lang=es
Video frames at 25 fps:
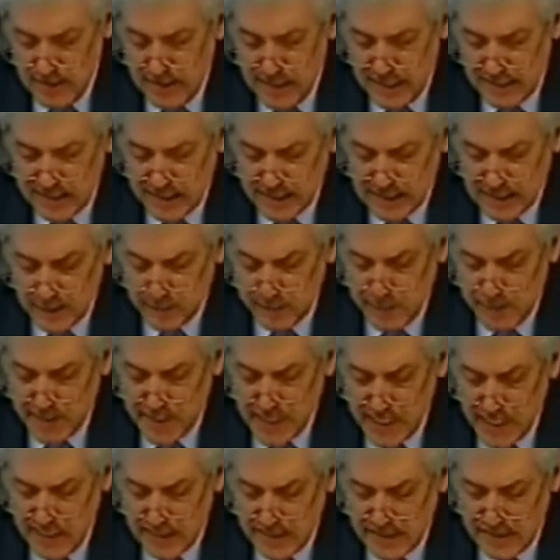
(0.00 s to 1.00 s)
y esas
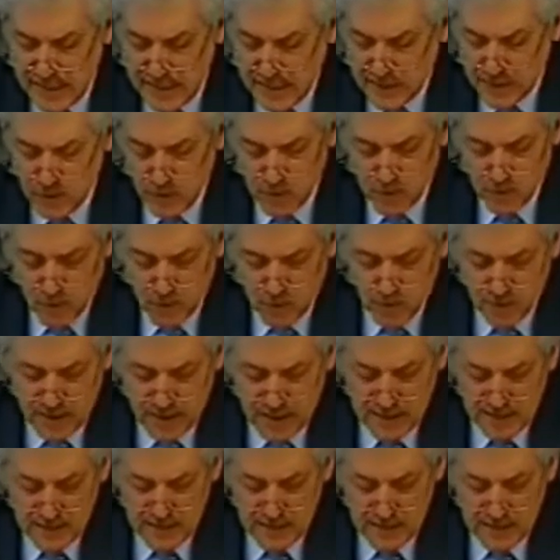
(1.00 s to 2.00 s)
experiencias nos
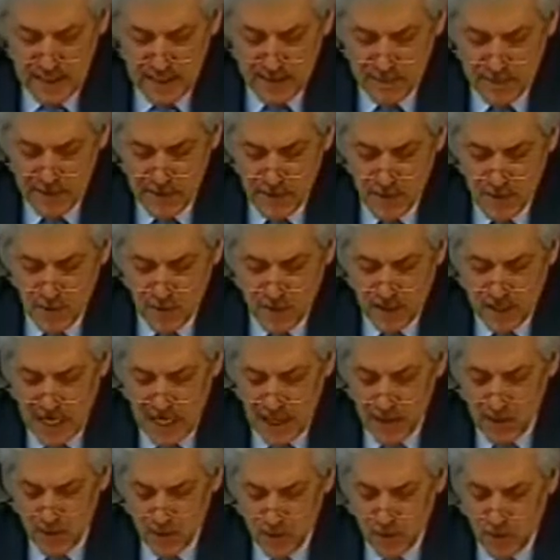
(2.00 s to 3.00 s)
unen en mayor
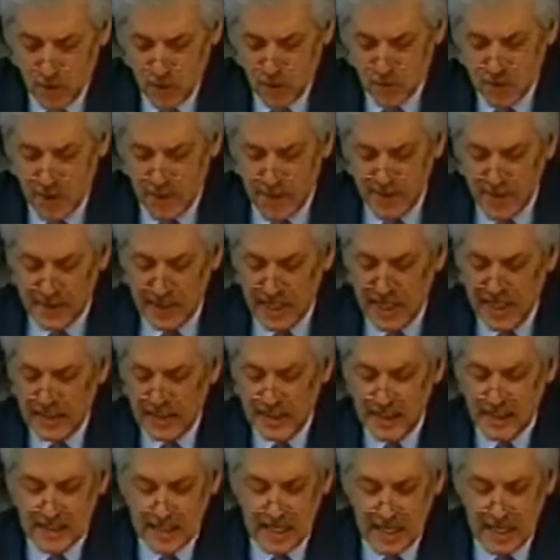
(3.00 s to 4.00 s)
grado con los
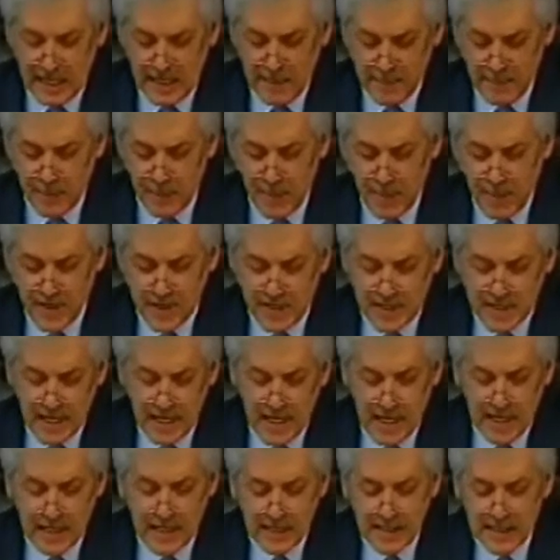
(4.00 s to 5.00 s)
habitantes de la
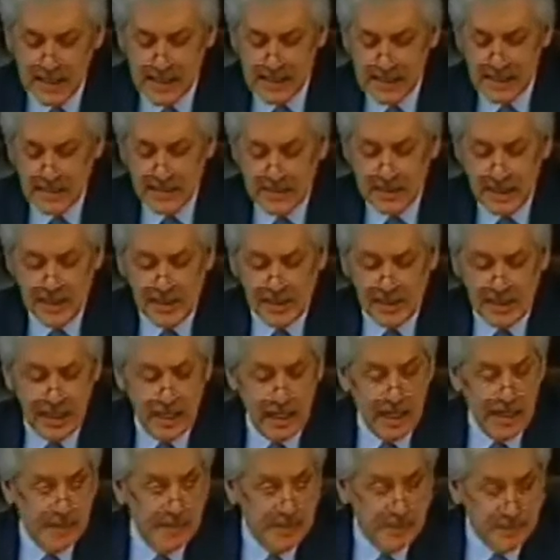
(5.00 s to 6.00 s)
República de
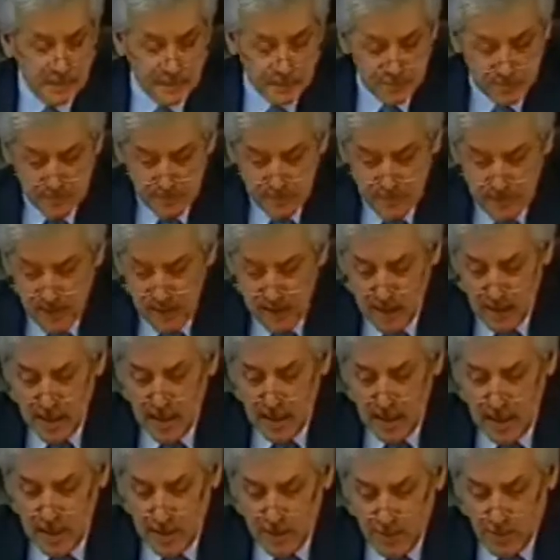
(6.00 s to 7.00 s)
Chile,
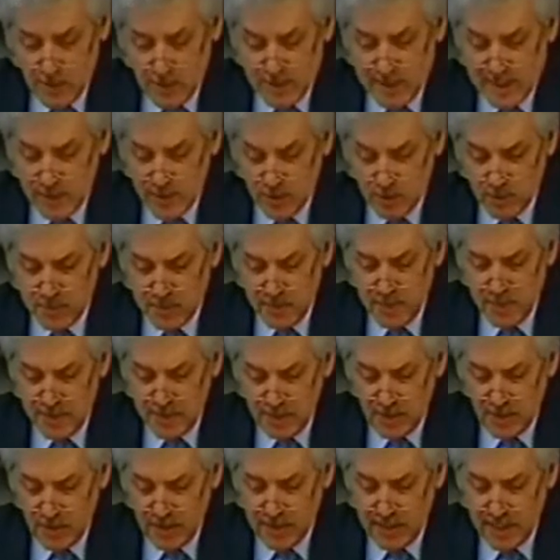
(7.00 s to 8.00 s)
pues hemos
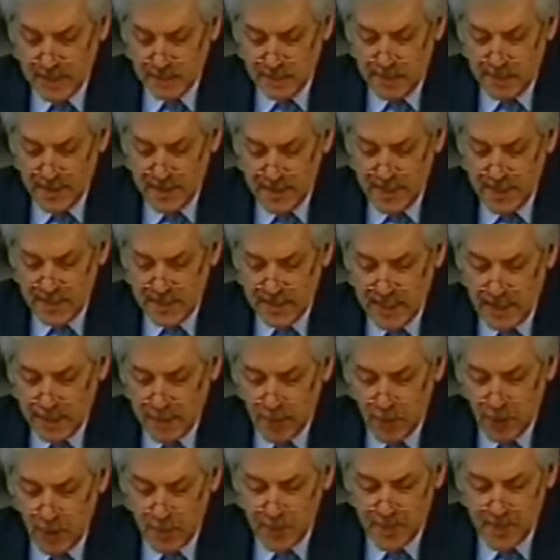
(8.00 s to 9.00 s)
vivido en experiencia
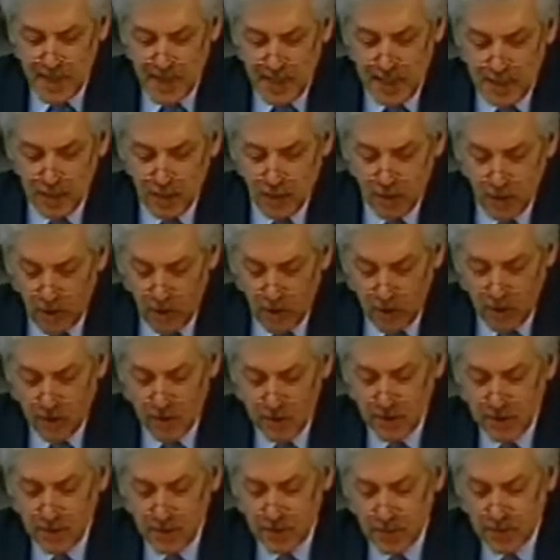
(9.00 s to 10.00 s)
propia el dolor,
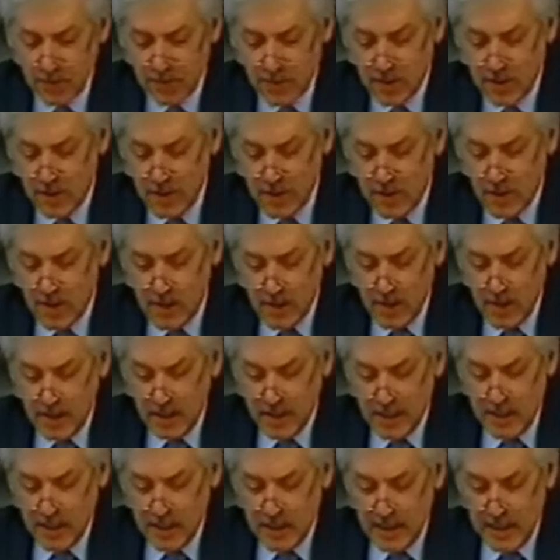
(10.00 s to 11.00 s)

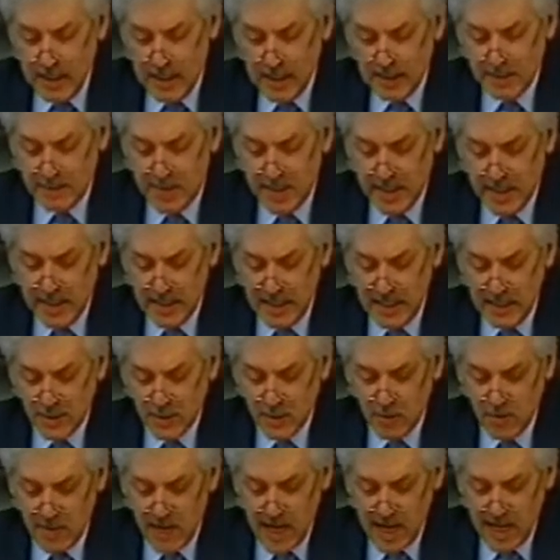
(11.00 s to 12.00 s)
las
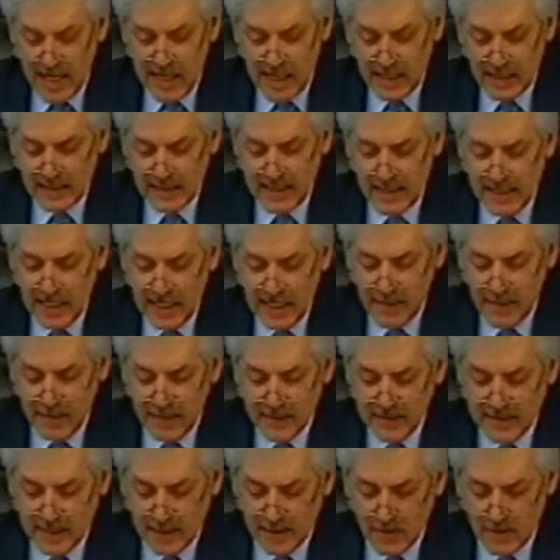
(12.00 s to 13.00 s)
pérdidas humanas
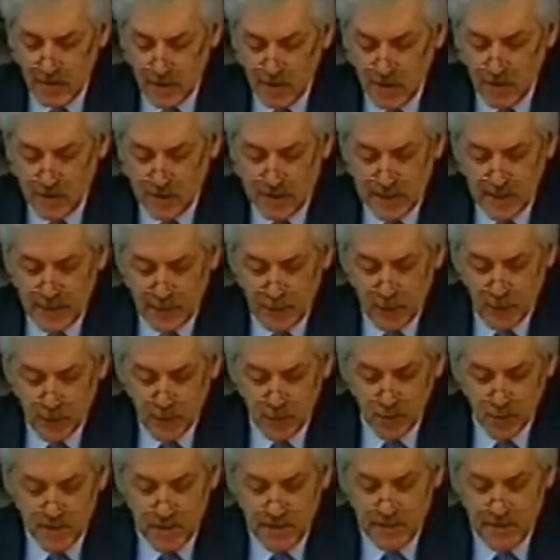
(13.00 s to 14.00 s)
devastación que
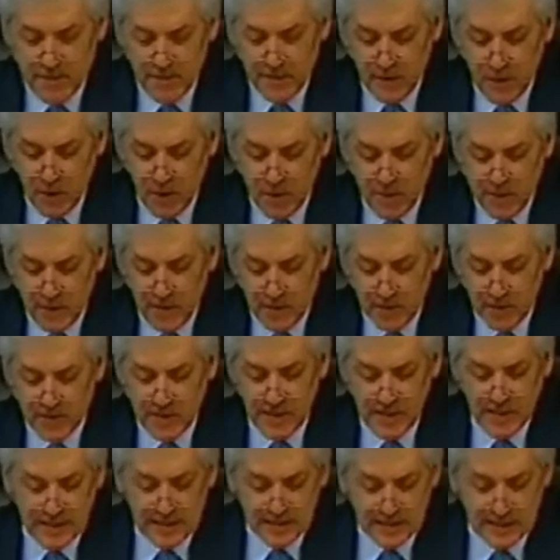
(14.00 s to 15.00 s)
producen
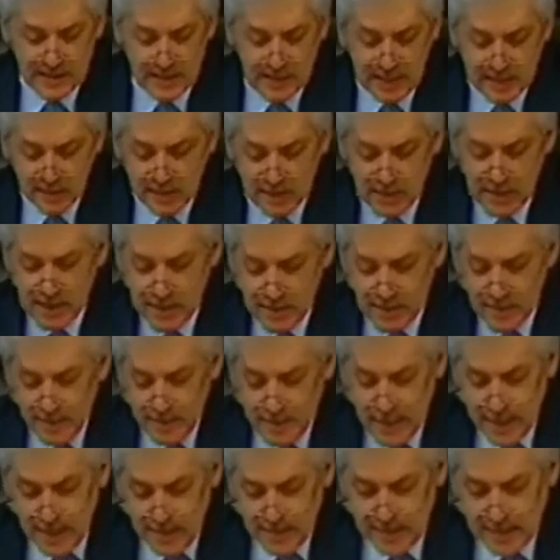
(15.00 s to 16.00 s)
fenómenos de esta,
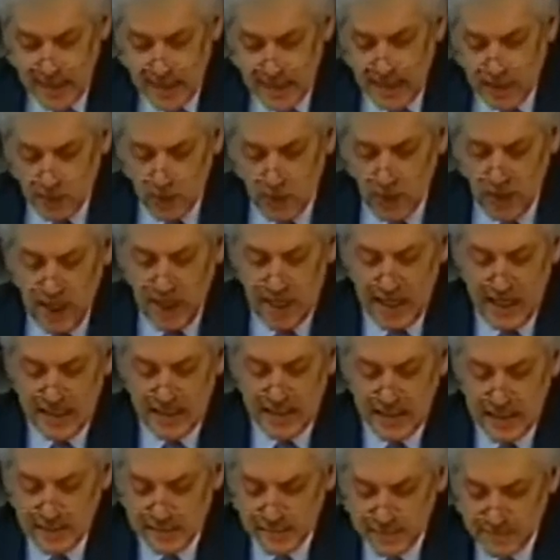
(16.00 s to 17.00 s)
de esta
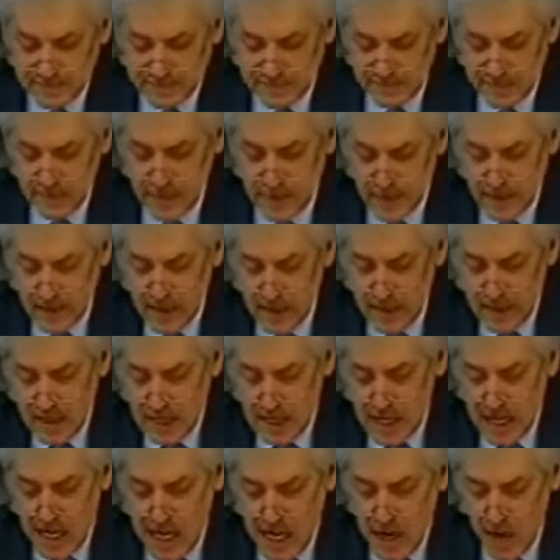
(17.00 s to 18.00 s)
naturaleza.
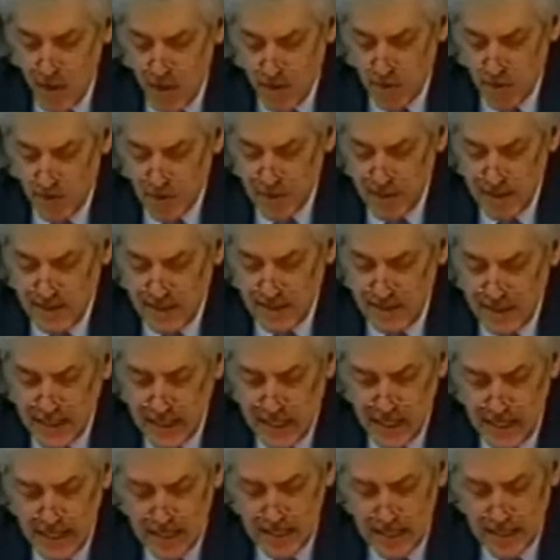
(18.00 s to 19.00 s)
Aún hoy en
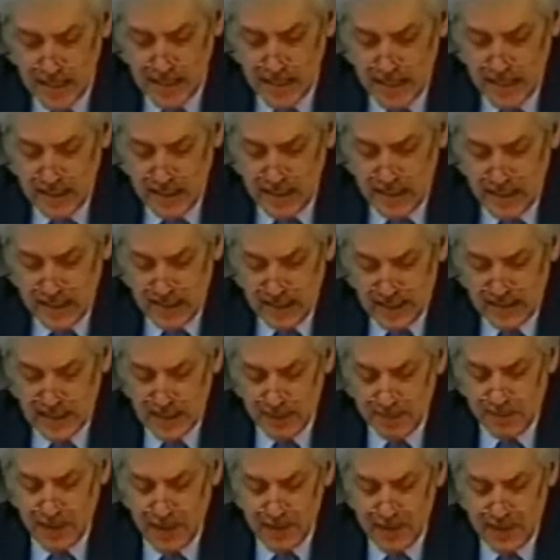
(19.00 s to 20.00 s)
día, en
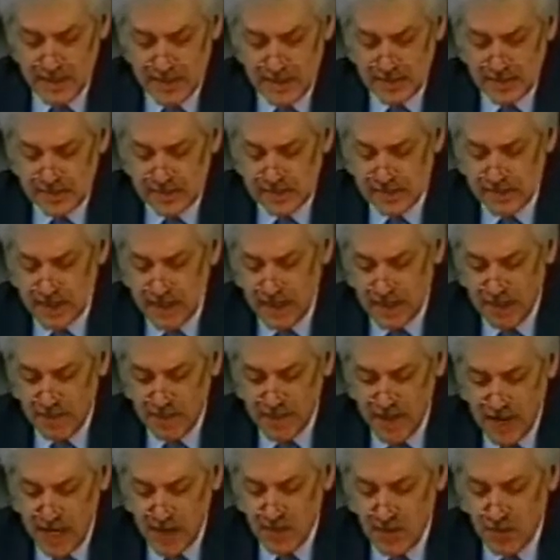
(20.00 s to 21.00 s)
este país
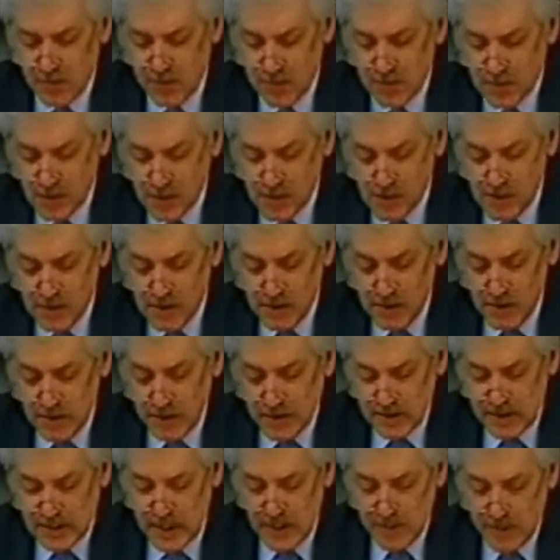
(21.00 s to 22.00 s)
hermano,
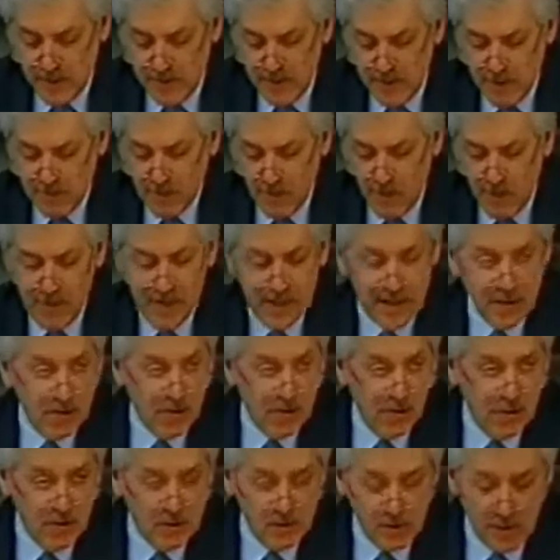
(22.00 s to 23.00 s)
se viven
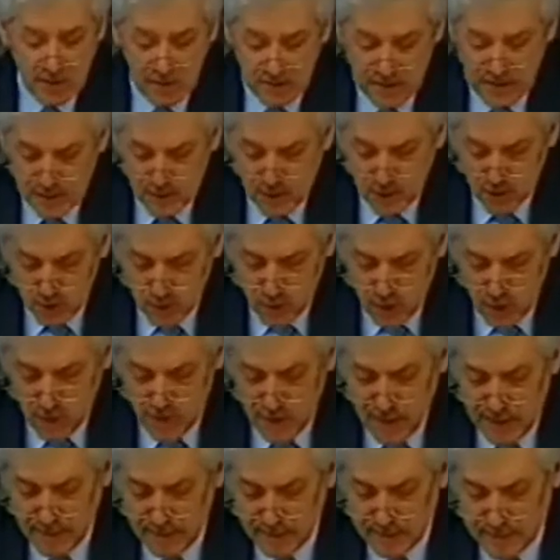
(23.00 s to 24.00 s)
momentos de
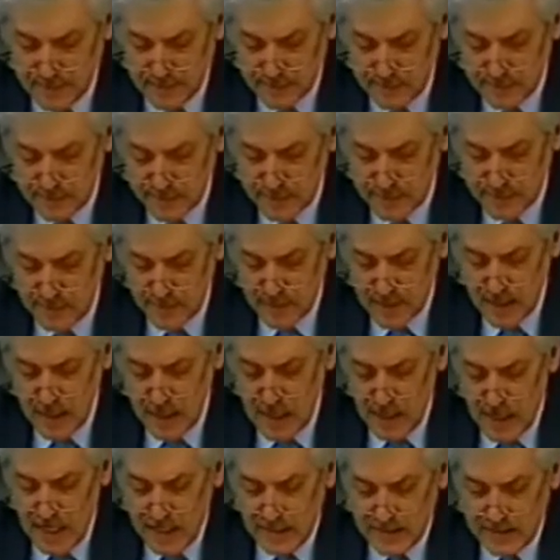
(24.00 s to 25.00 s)
zozobra.
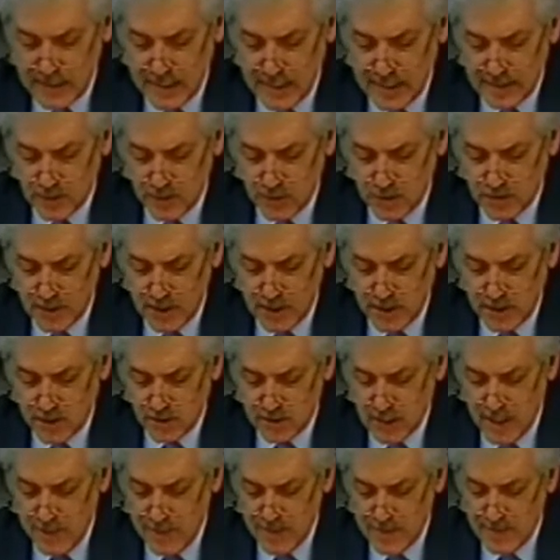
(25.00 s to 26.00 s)
Ante estos
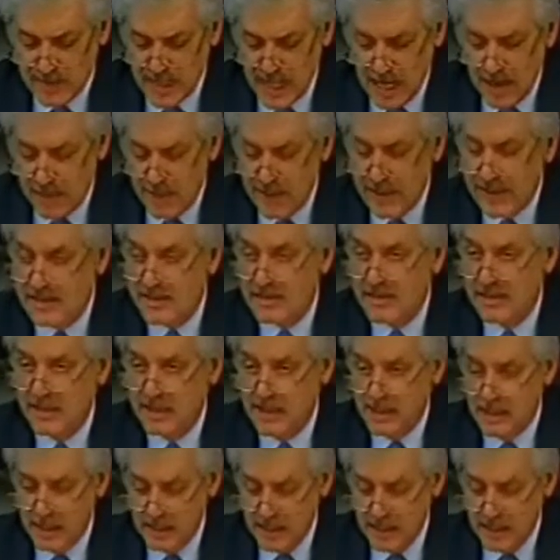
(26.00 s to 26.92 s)
hechos lamentables,